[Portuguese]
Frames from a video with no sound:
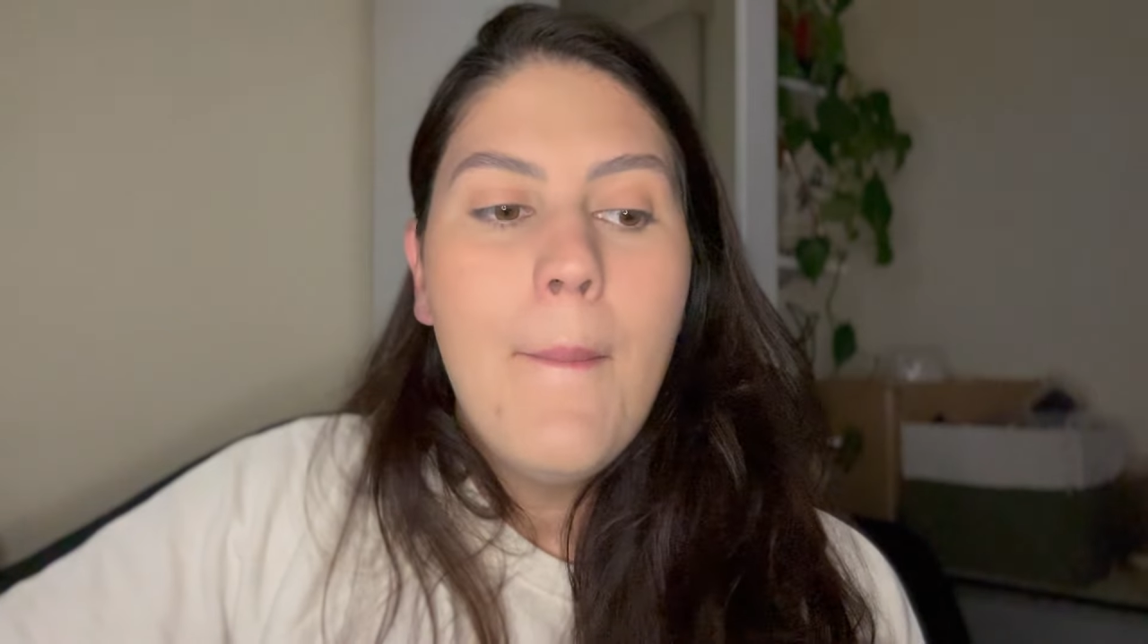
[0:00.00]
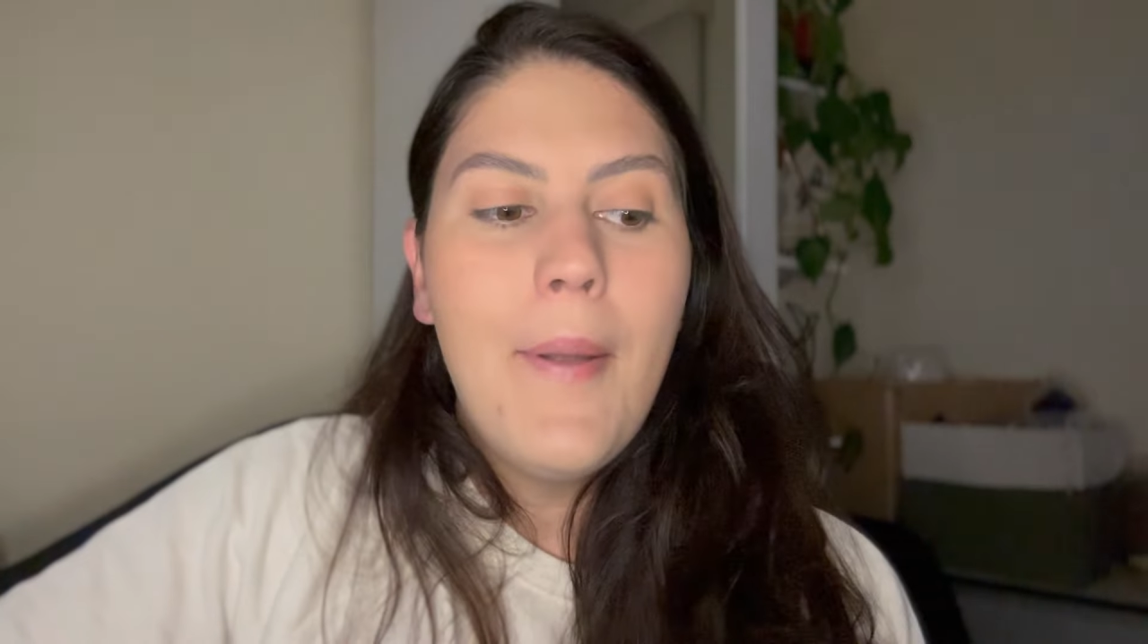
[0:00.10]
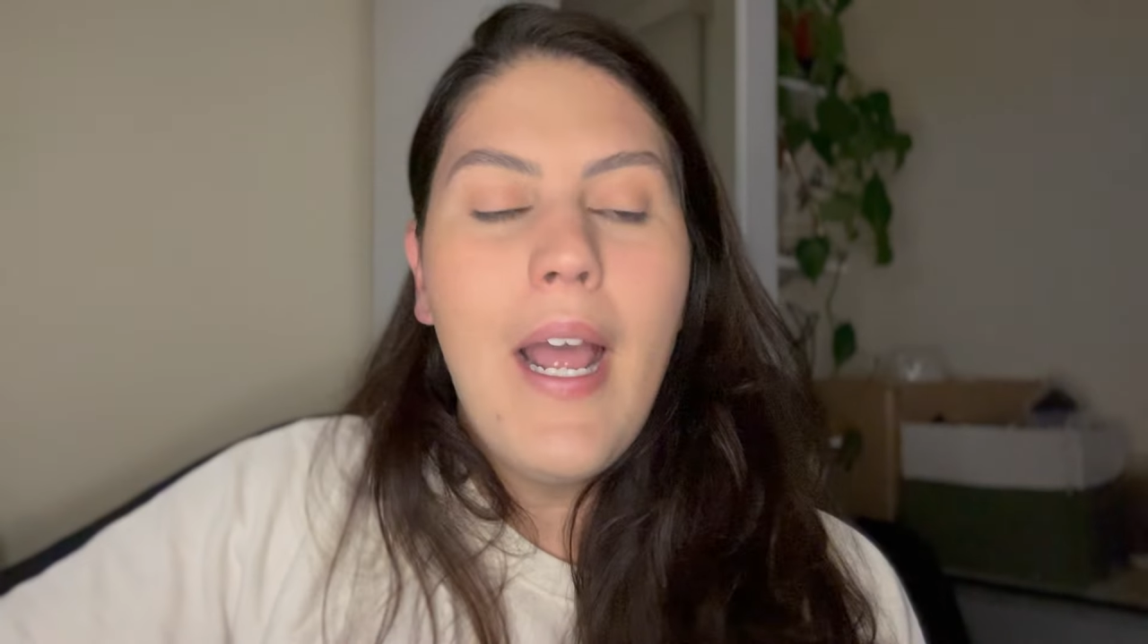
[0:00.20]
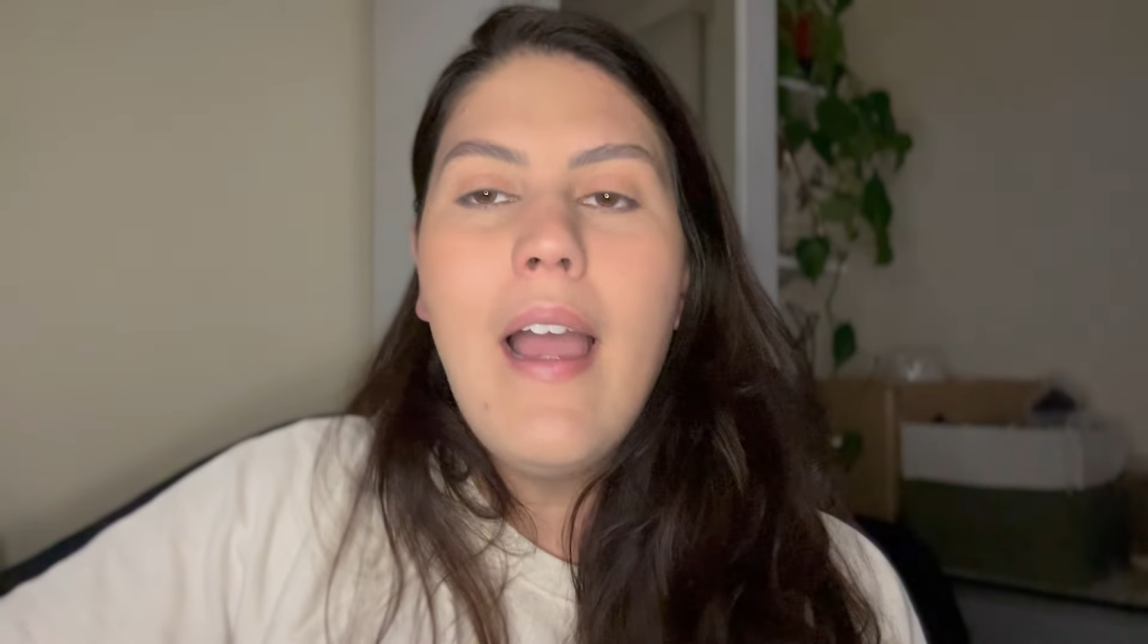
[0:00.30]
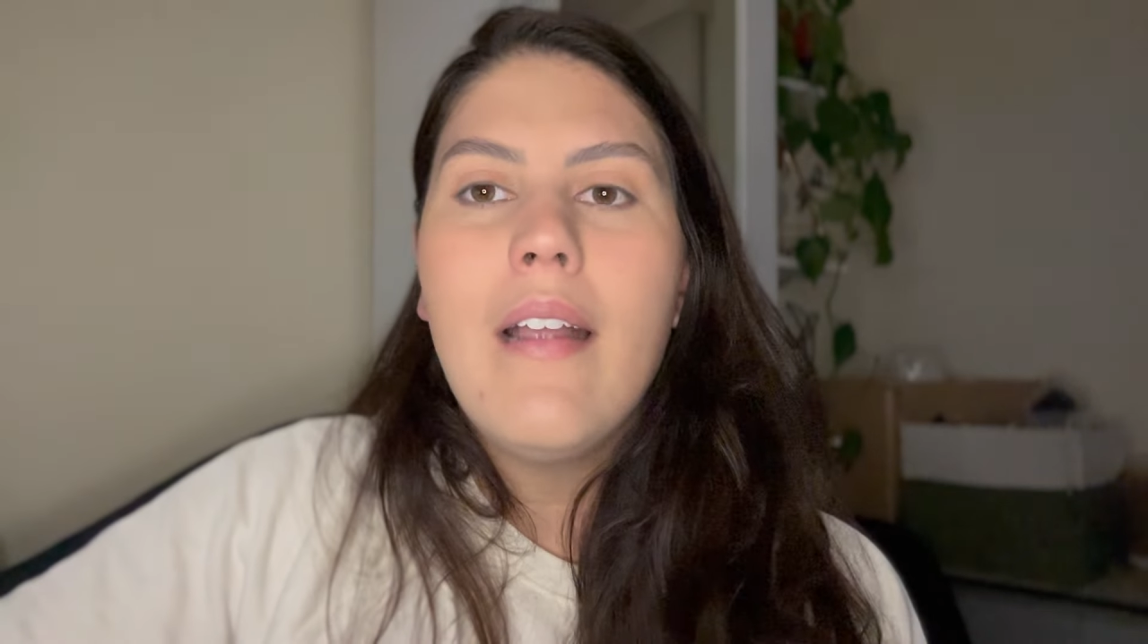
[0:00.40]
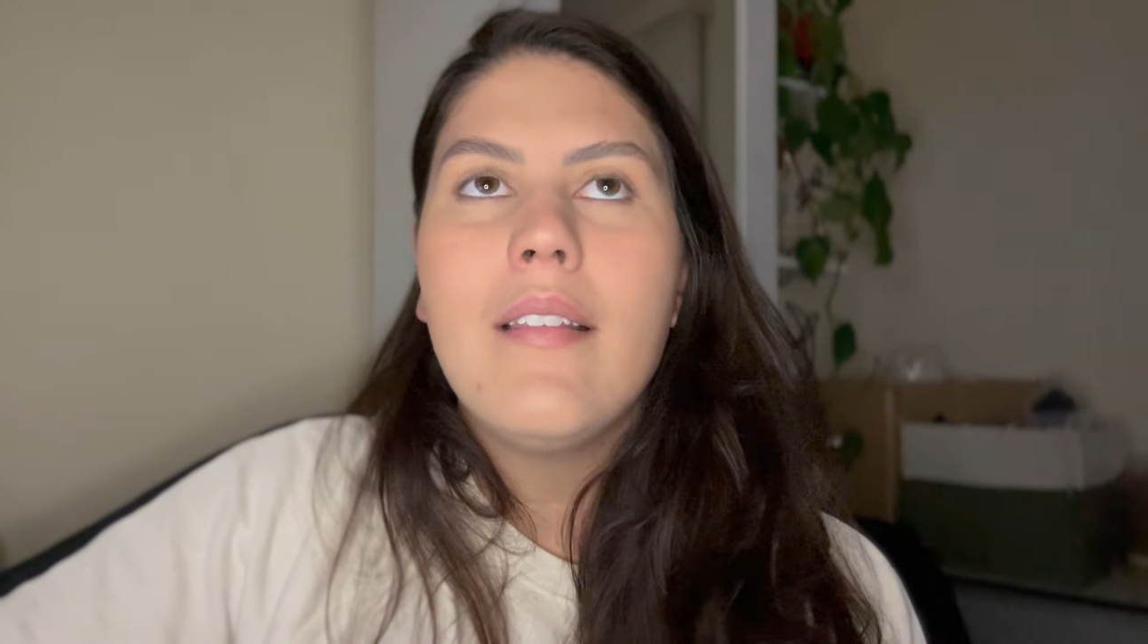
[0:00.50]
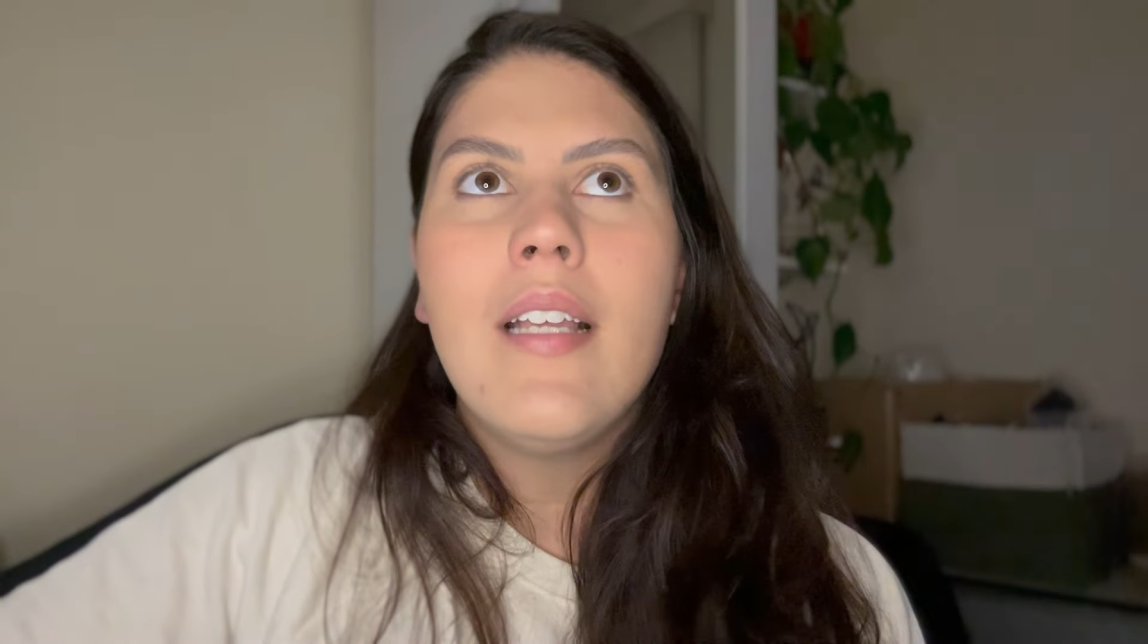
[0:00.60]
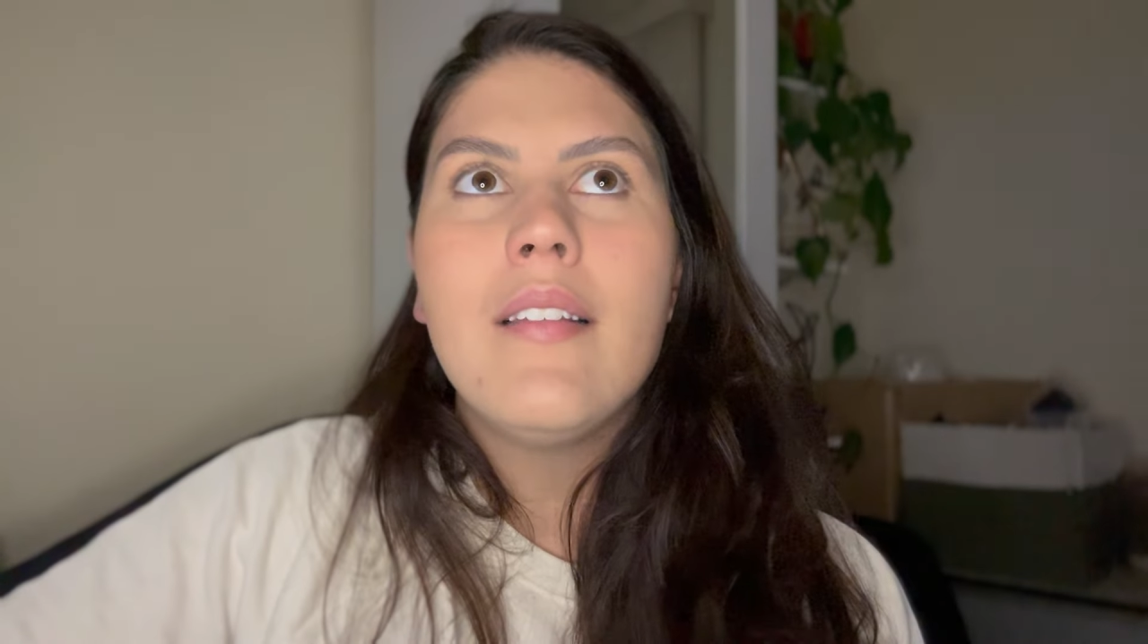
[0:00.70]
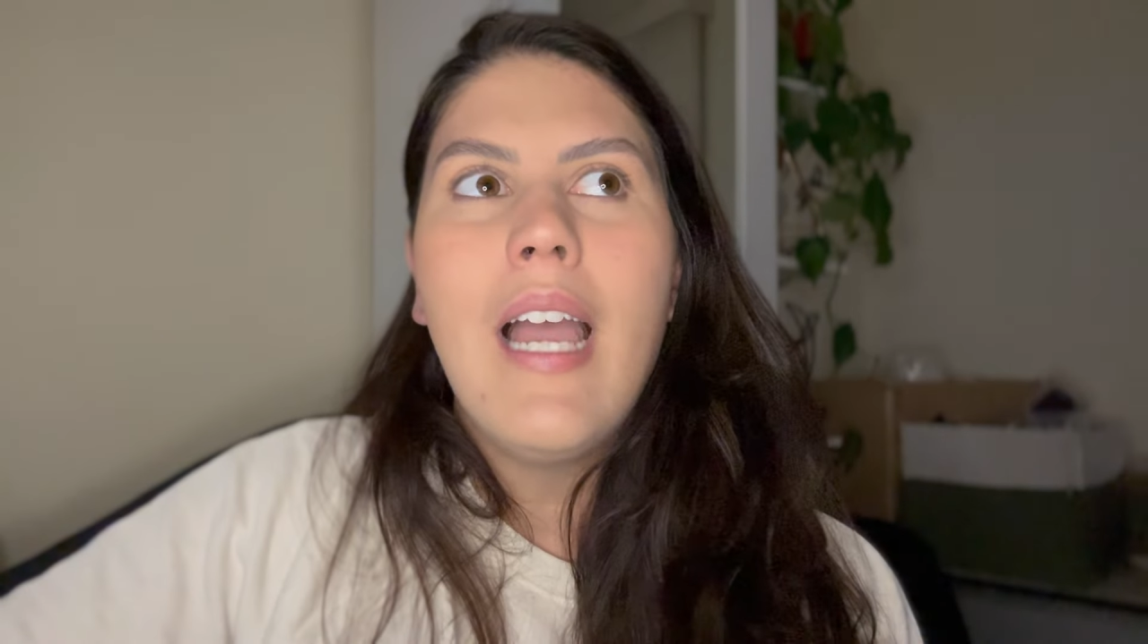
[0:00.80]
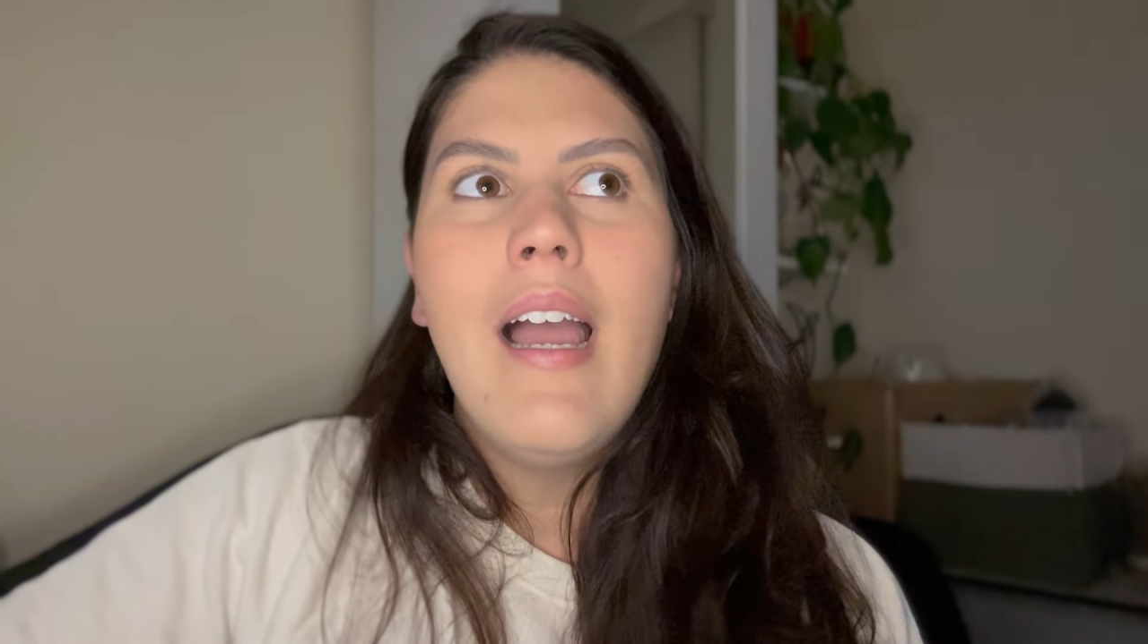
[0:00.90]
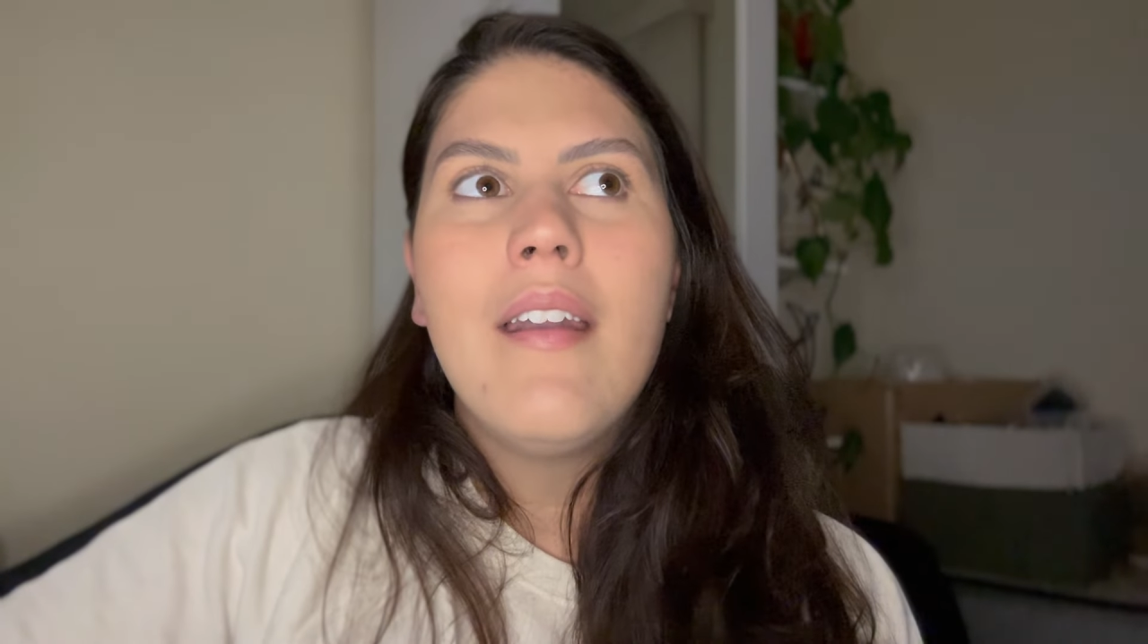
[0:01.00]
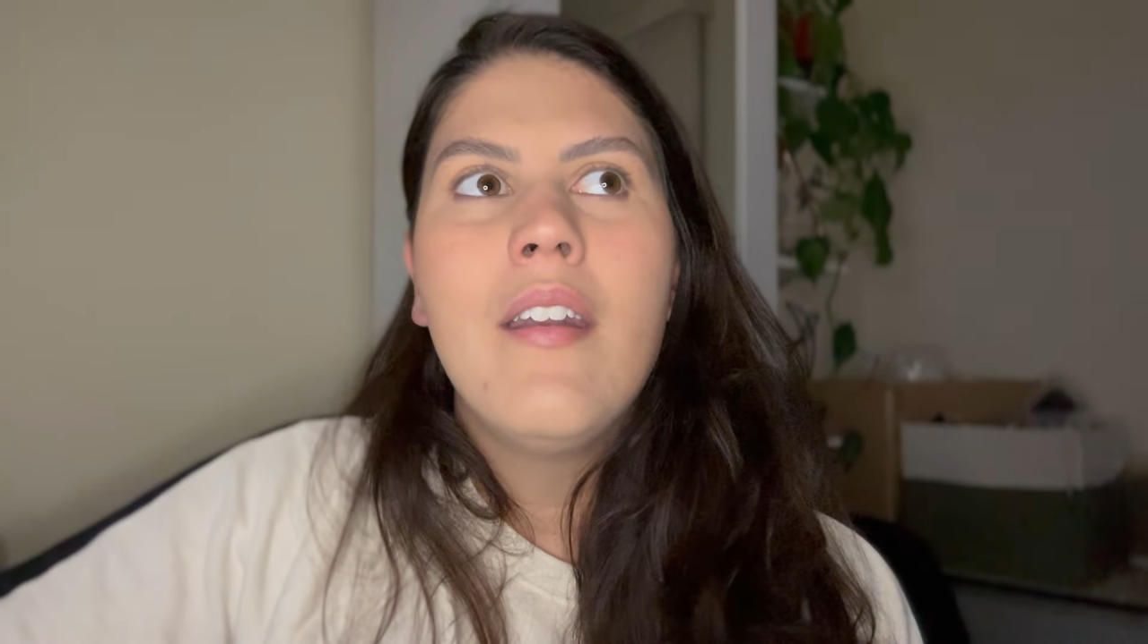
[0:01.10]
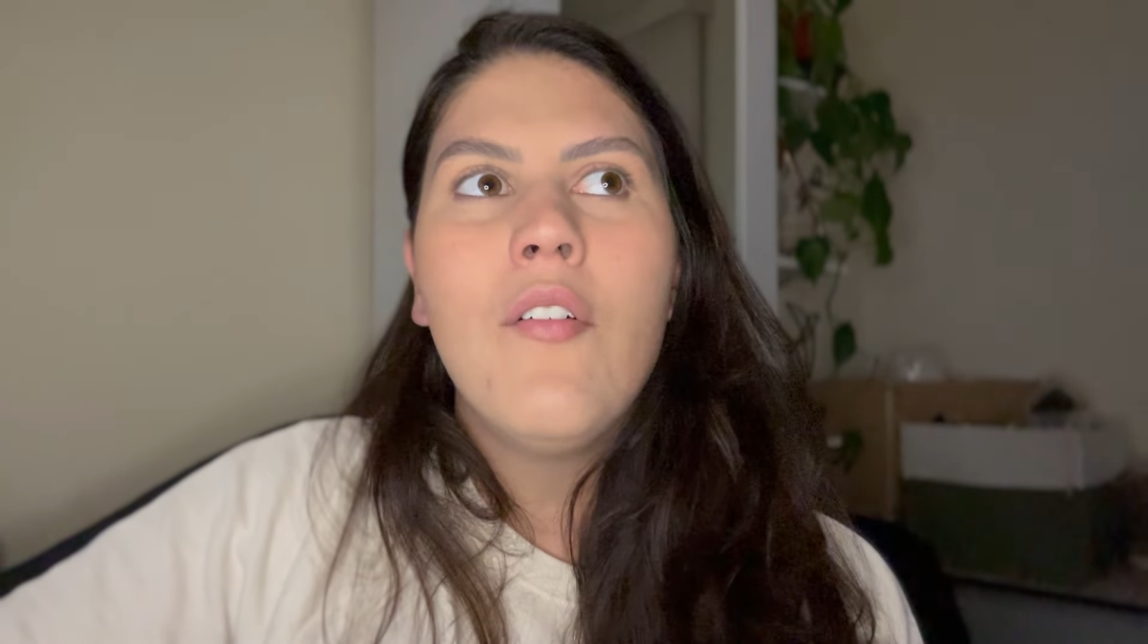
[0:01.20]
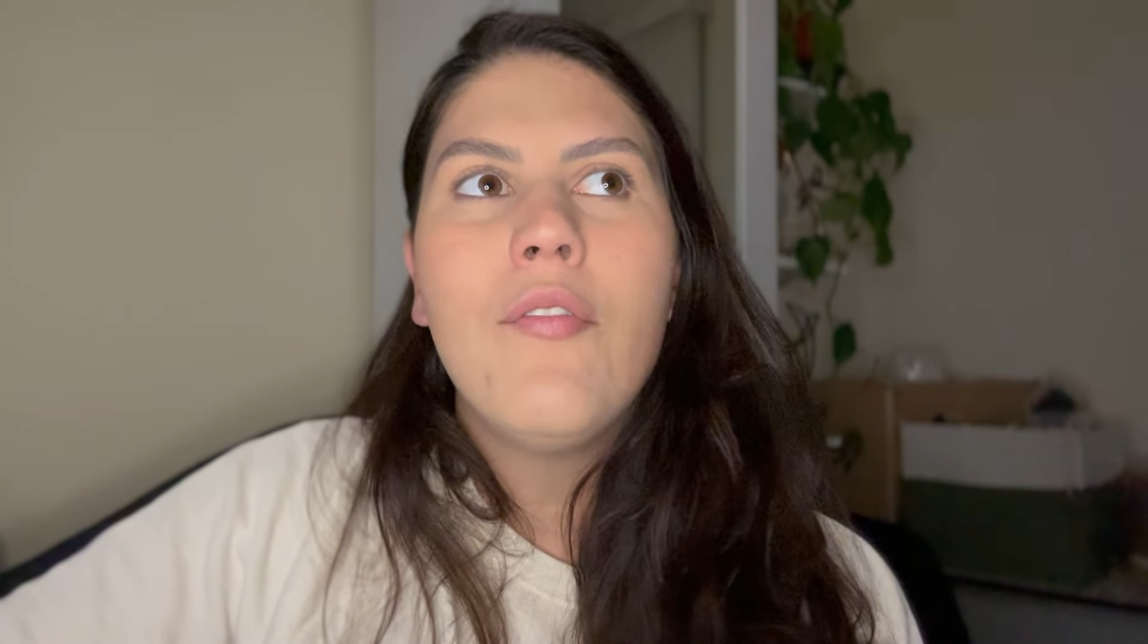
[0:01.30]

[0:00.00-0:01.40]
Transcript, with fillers: para tentar não